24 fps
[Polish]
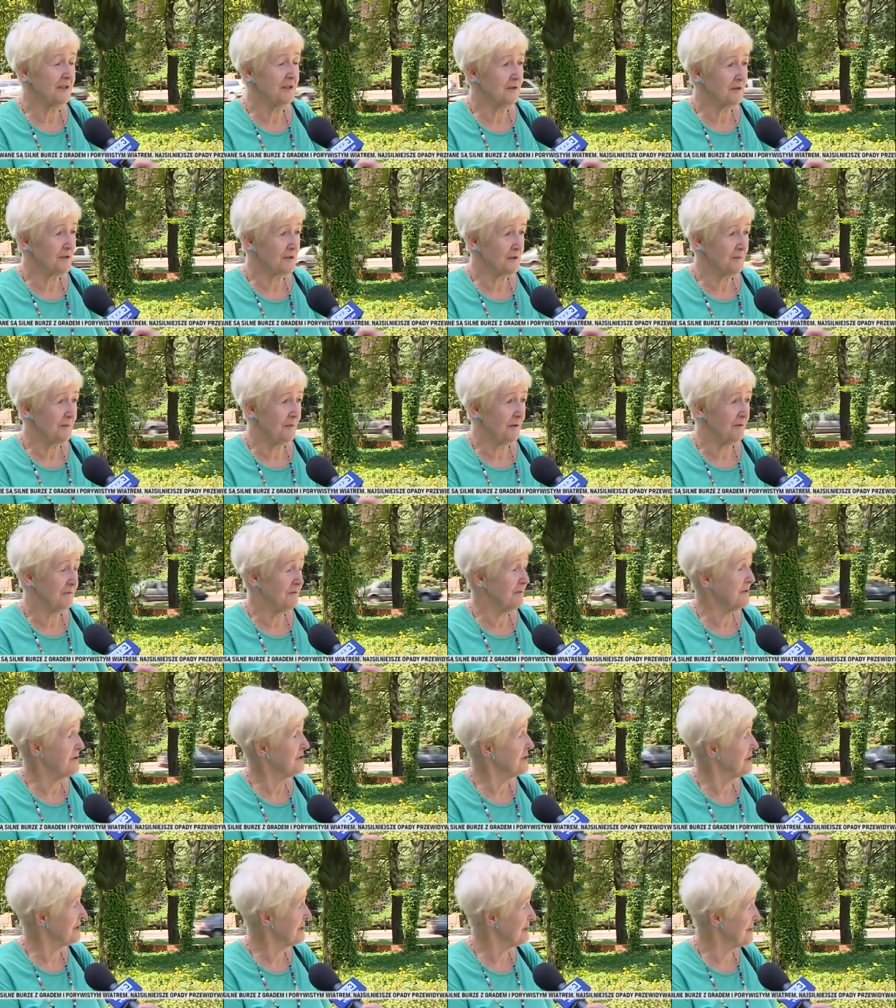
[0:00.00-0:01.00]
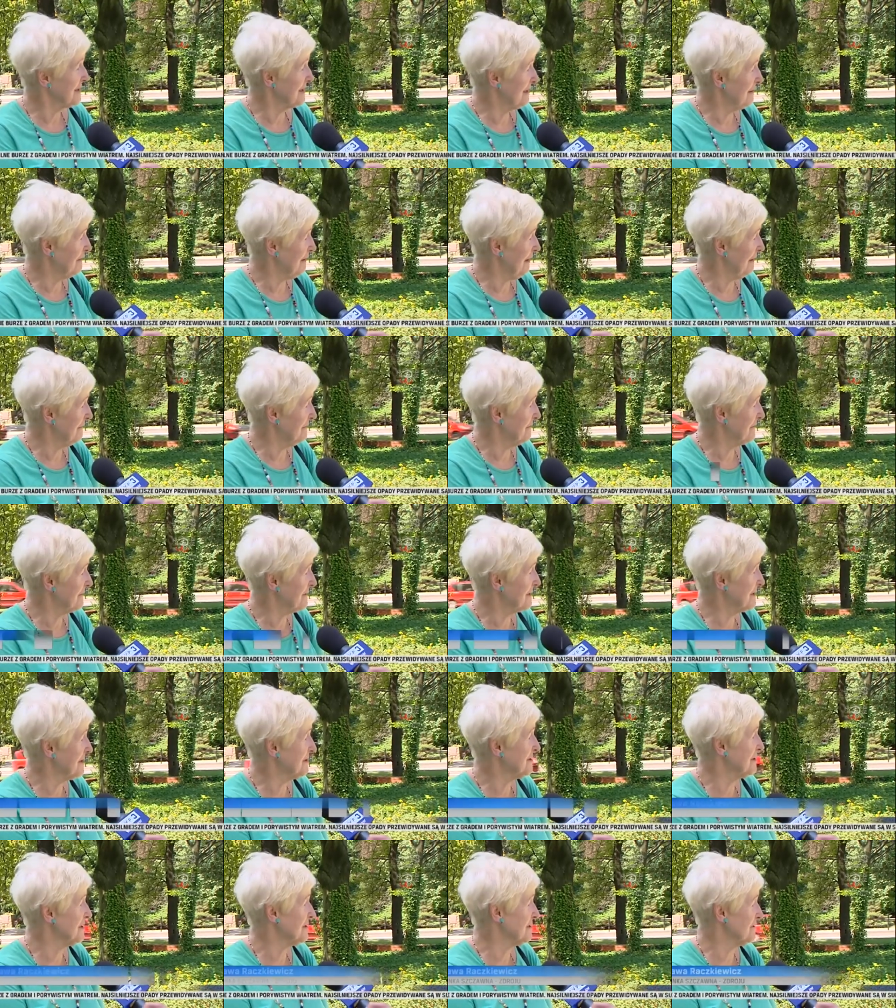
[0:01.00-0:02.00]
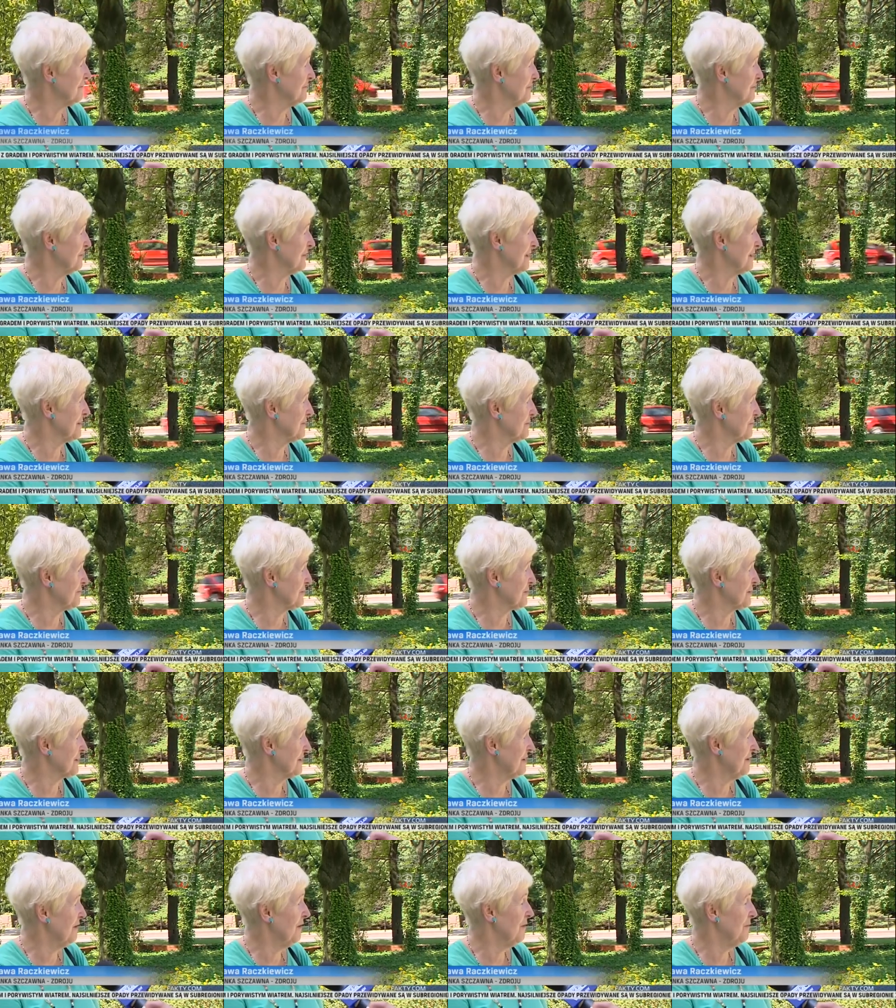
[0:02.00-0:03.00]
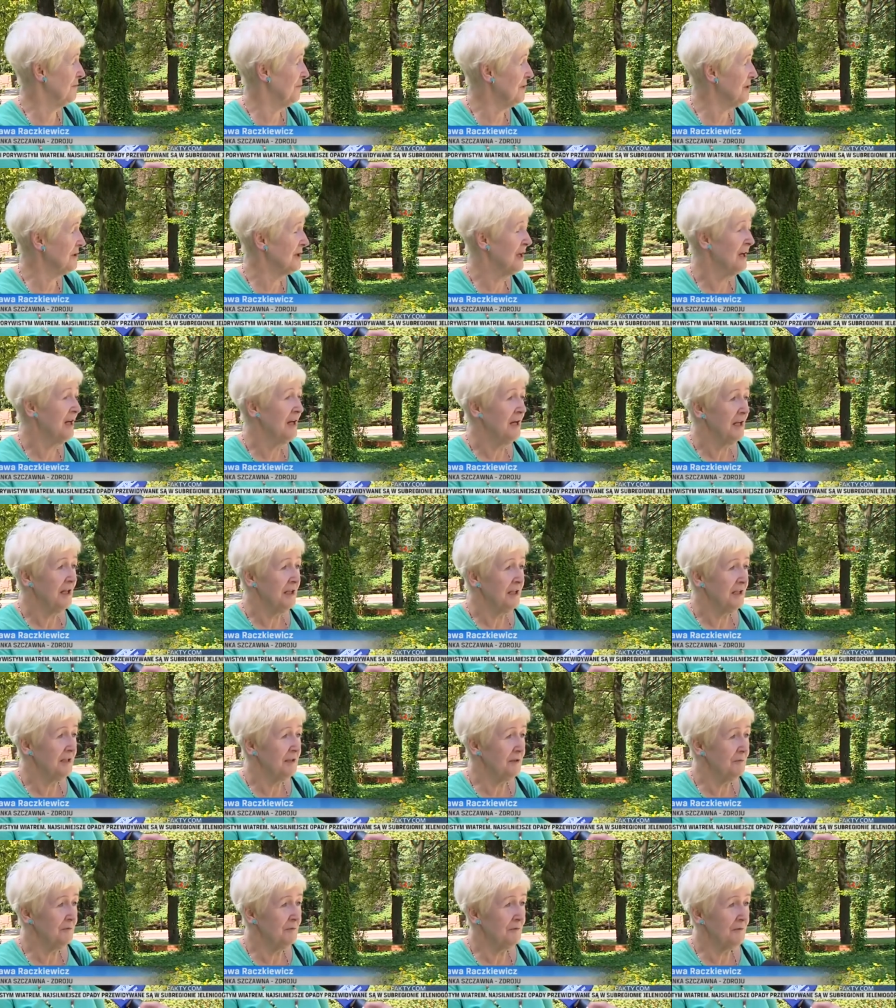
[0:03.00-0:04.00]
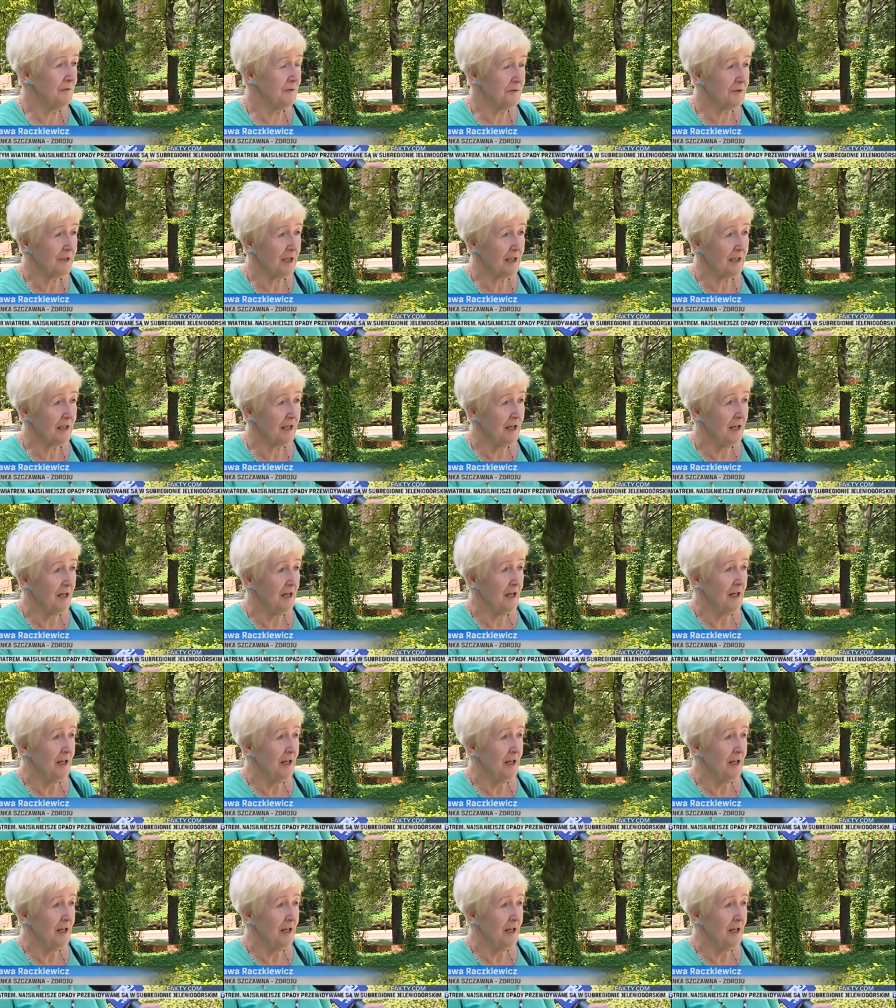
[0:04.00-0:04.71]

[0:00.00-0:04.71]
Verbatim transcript: rozmowy. Siedzę na ławce, siedzą kuracjusze obok i mówią tak,